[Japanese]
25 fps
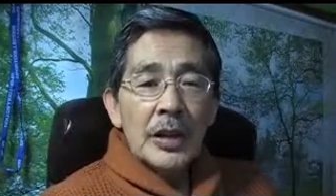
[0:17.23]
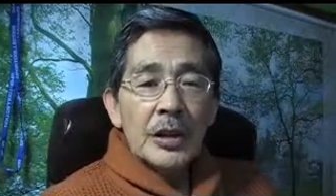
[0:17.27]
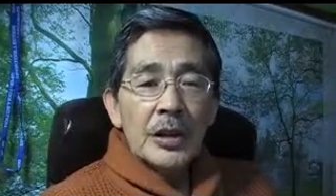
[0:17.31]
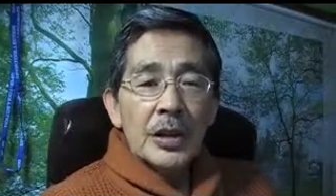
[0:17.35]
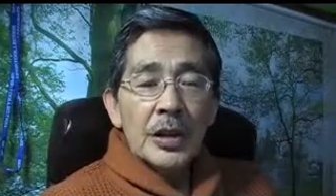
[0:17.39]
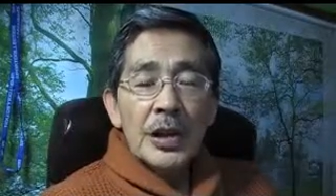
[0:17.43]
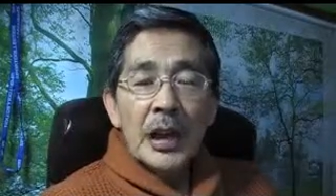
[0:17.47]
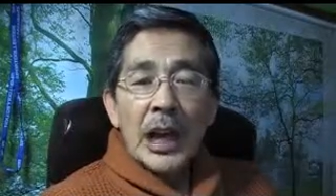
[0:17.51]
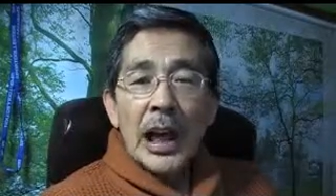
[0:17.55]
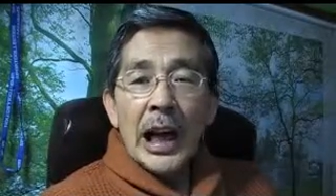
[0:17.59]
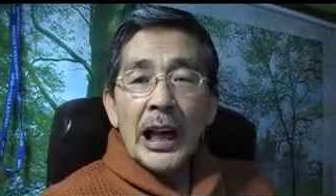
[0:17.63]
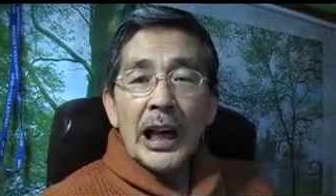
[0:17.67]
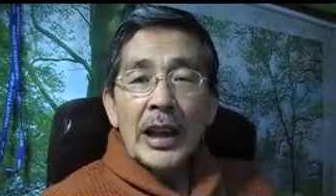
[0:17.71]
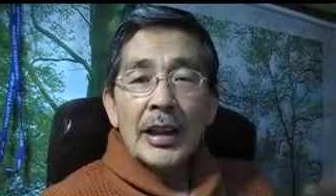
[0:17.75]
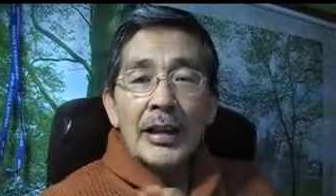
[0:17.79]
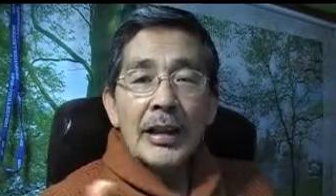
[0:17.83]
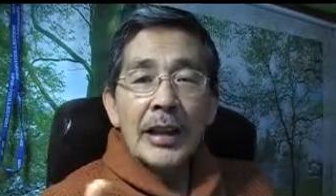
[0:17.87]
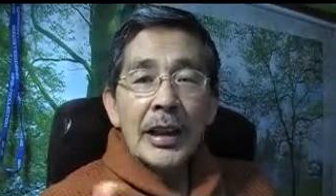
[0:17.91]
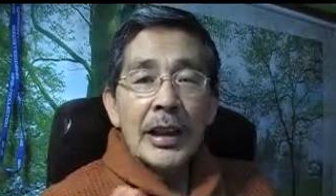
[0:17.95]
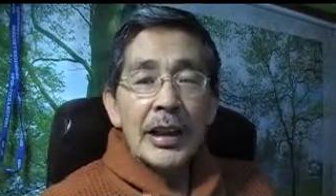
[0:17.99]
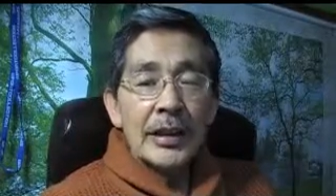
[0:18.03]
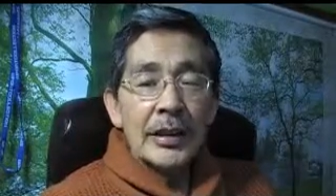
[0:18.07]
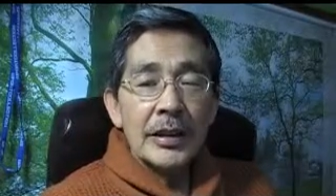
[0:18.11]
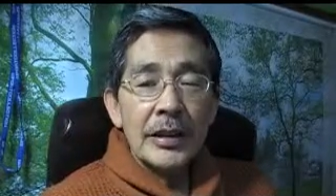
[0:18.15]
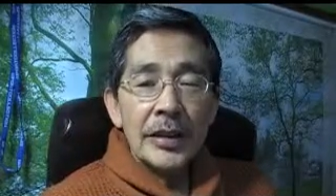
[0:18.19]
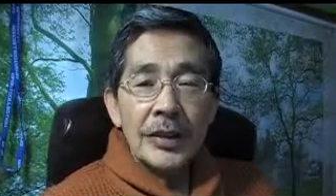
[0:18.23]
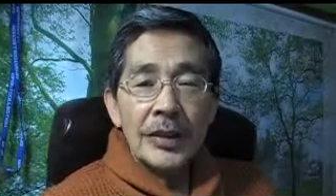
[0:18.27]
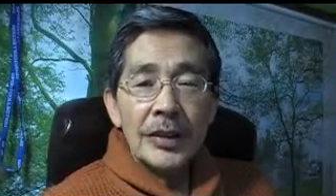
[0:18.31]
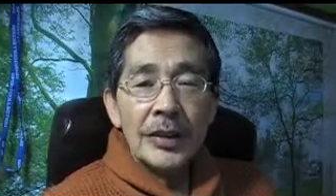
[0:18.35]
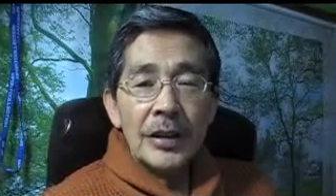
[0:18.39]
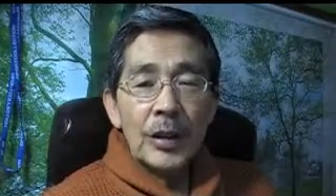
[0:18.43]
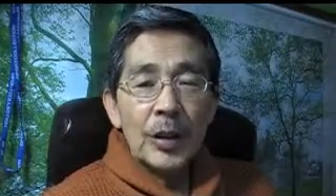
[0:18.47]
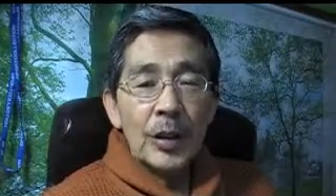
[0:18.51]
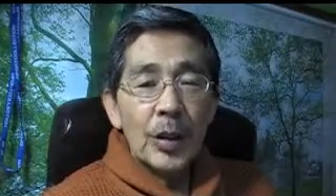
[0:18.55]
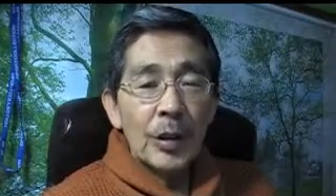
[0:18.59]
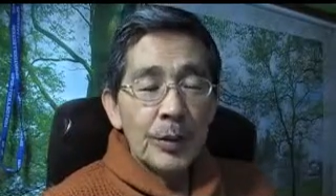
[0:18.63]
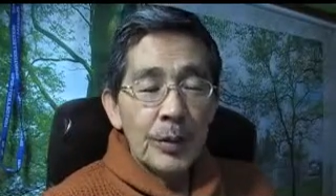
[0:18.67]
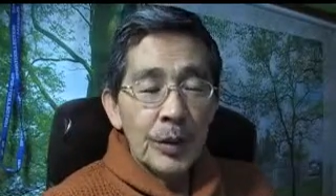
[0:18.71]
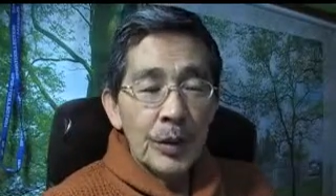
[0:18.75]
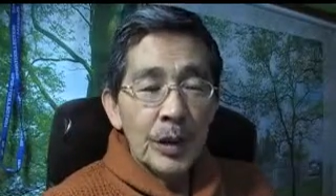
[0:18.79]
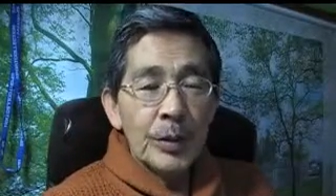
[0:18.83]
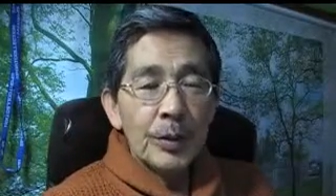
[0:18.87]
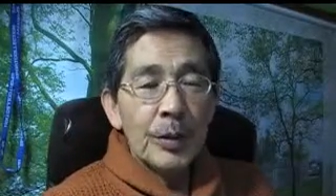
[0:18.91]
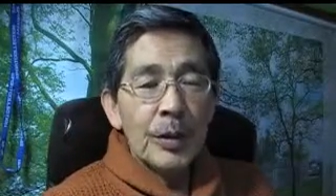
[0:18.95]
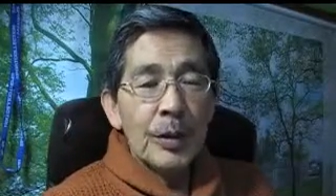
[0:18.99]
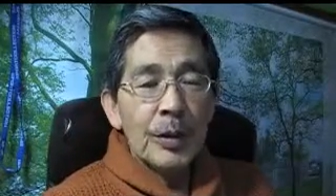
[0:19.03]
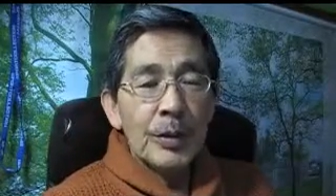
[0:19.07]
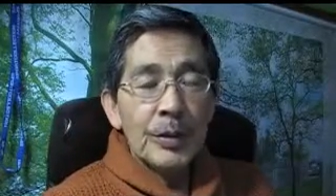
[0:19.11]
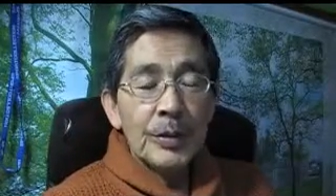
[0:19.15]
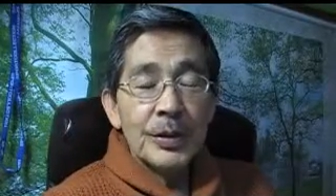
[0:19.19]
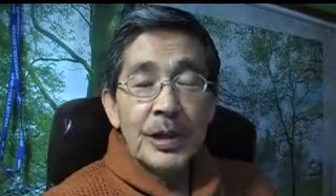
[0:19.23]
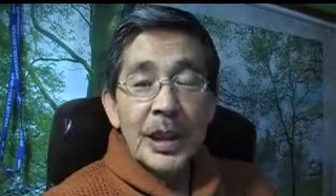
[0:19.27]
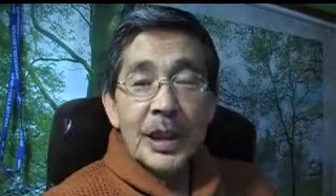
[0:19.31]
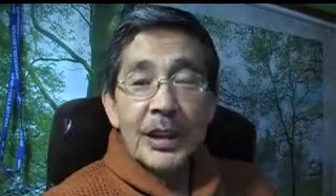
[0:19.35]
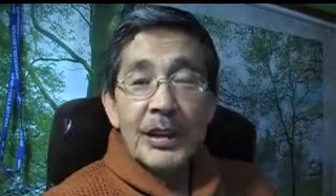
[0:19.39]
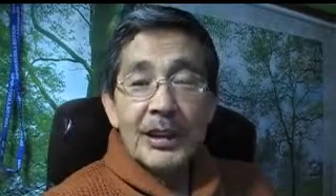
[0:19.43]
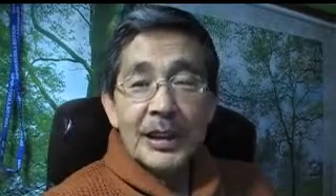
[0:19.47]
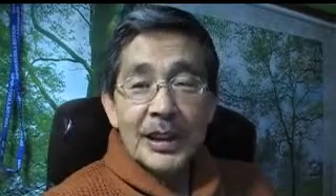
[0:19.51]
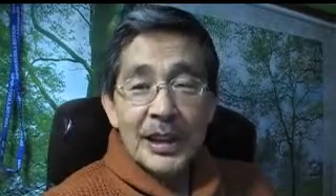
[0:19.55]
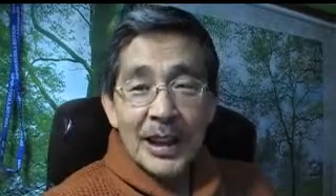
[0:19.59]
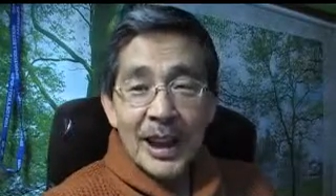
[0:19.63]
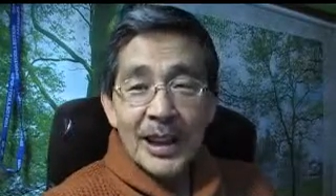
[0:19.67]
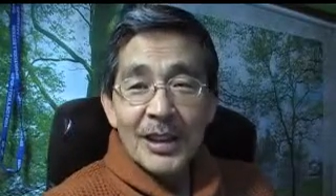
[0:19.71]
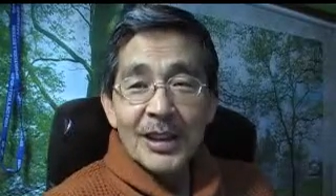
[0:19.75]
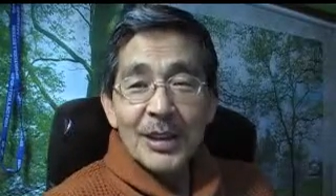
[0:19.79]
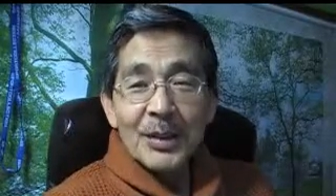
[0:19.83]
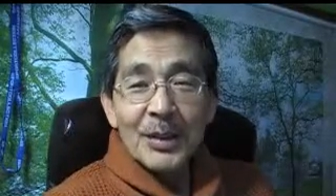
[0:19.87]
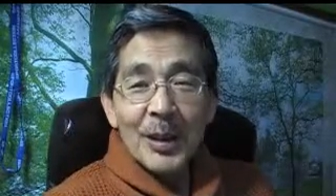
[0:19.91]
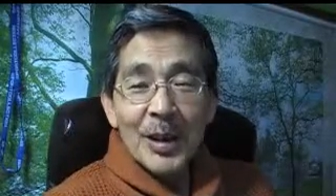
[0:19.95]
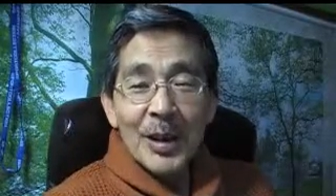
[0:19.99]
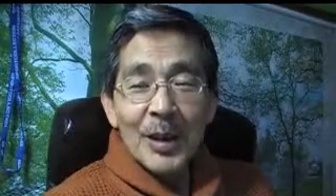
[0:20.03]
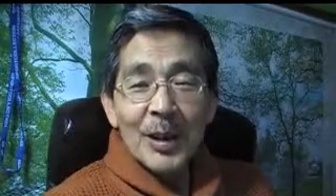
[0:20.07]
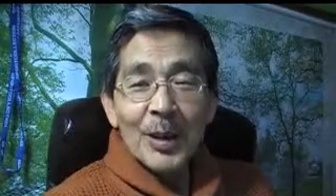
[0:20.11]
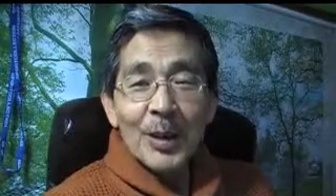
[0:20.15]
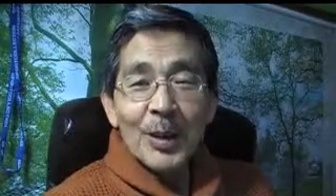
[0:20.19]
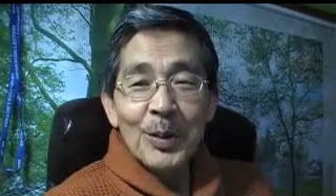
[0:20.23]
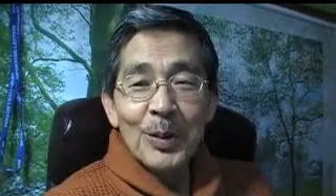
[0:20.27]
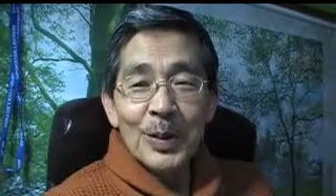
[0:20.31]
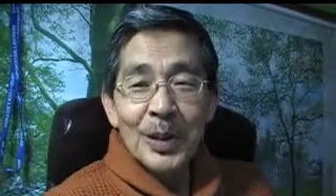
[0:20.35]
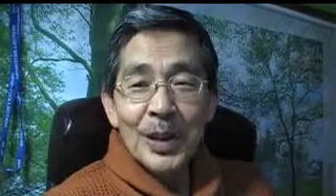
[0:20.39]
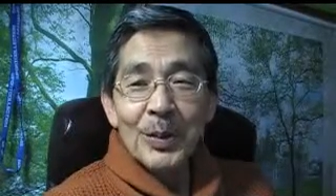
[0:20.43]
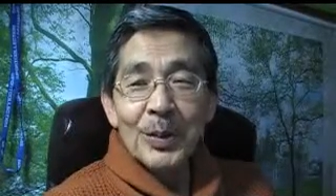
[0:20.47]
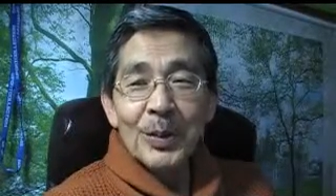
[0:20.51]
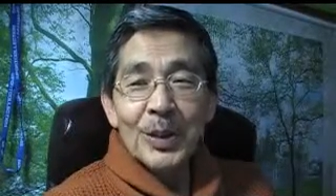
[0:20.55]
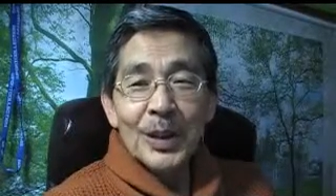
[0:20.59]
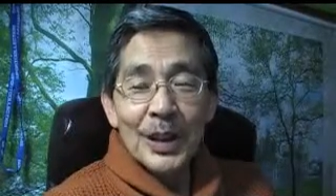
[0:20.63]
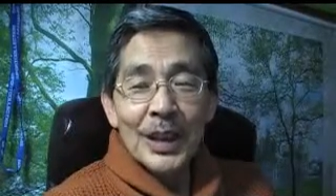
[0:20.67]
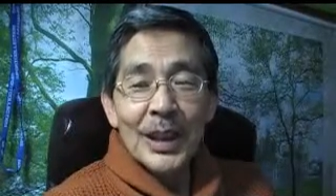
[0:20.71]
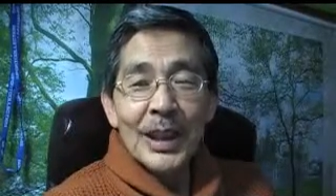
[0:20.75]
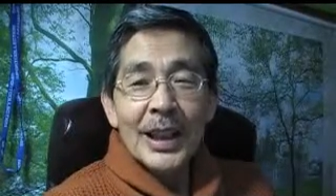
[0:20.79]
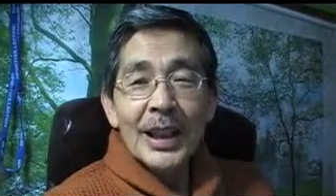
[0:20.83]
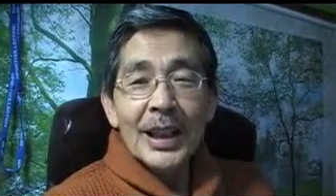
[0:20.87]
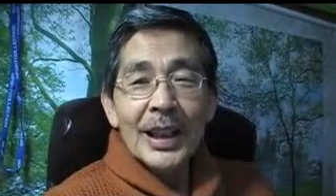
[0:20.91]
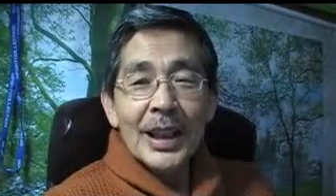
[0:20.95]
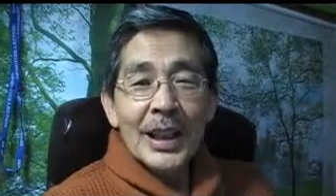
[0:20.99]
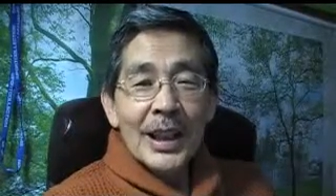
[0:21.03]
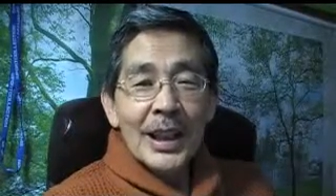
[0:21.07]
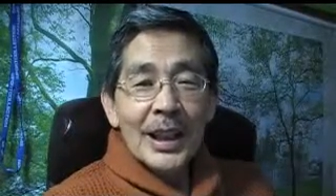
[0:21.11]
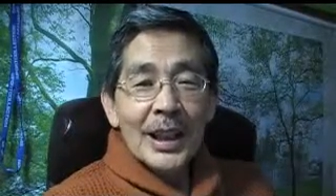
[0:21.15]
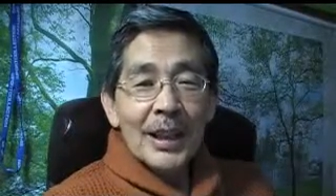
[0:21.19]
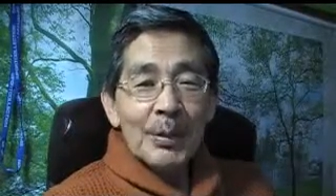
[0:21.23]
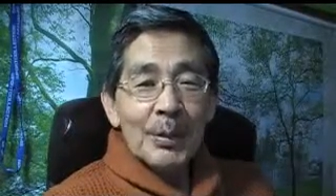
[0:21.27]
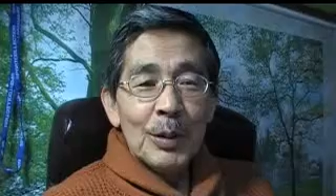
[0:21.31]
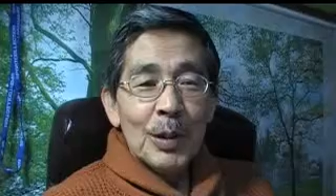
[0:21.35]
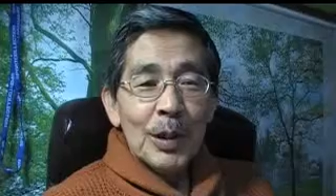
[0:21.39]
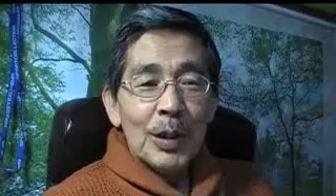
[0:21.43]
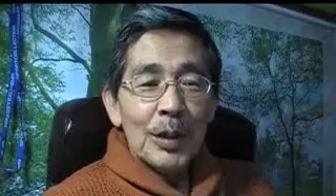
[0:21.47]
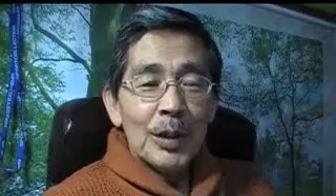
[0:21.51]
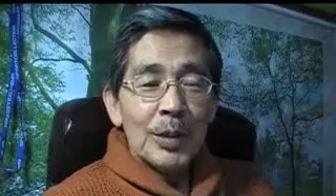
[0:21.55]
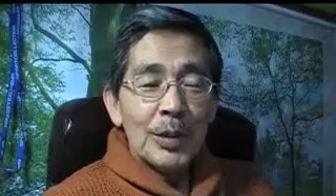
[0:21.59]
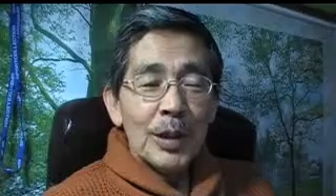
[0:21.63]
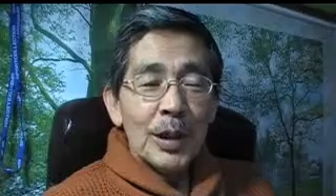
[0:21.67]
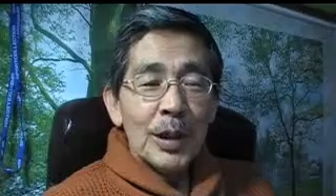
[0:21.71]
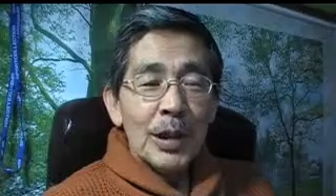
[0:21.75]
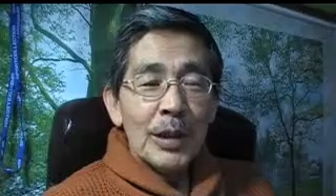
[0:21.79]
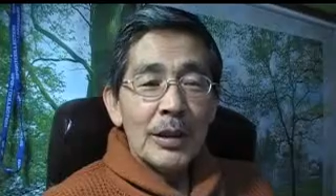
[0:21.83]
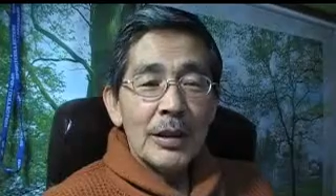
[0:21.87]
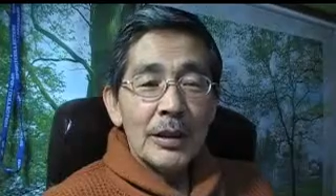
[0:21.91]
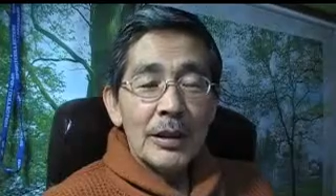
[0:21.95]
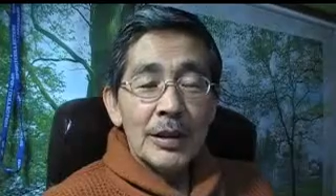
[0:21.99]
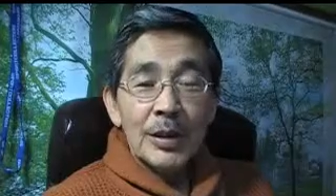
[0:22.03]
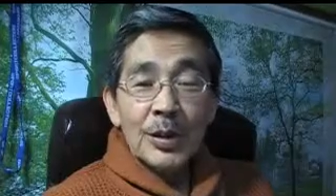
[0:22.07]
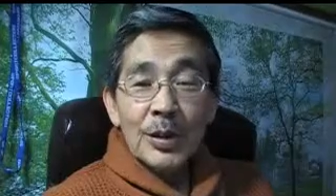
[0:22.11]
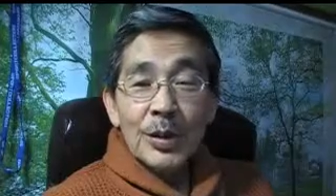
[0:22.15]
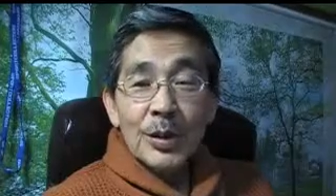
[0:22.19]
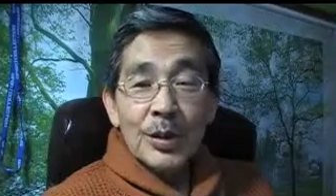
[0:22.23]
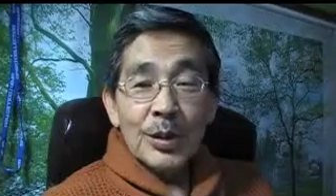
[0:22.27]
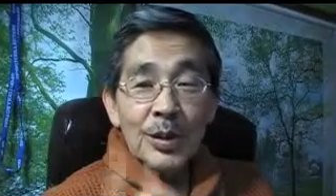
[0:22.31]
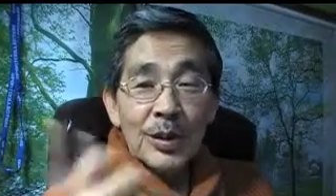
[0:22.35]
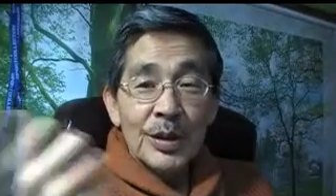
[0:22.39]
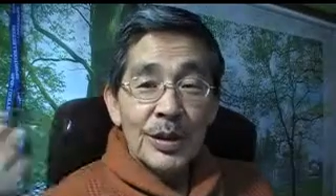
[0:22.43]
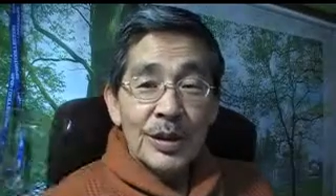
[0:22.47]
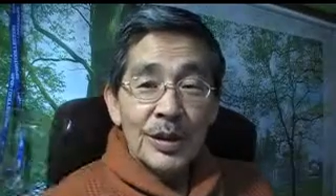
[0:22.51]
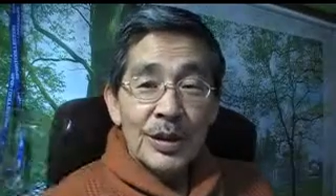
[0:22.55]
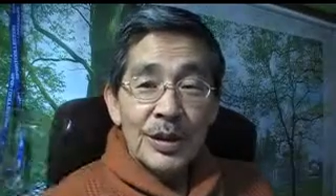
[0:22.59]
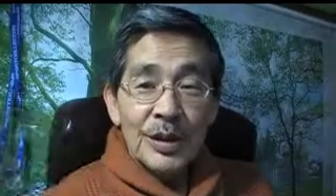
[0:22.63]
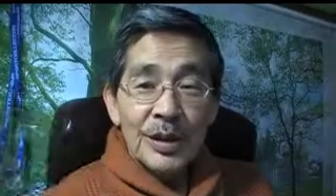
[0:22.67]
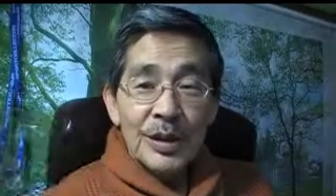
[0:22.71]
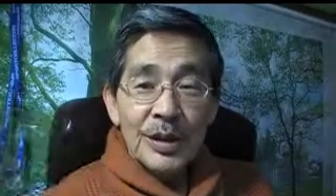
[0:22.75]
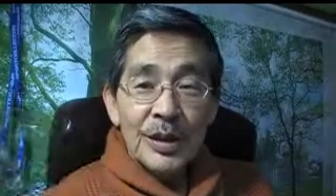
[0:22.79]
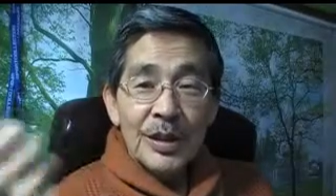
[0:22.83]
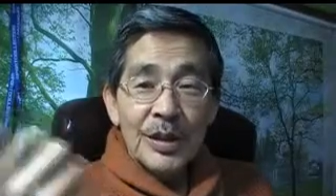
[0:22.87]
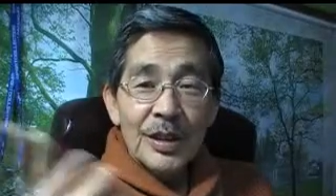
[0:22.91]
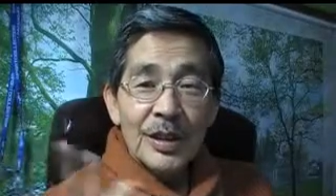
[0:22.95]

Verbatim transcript: そして離さないんです。ゴミでも、最悪の場合はゴミでもね、もうとにかくその、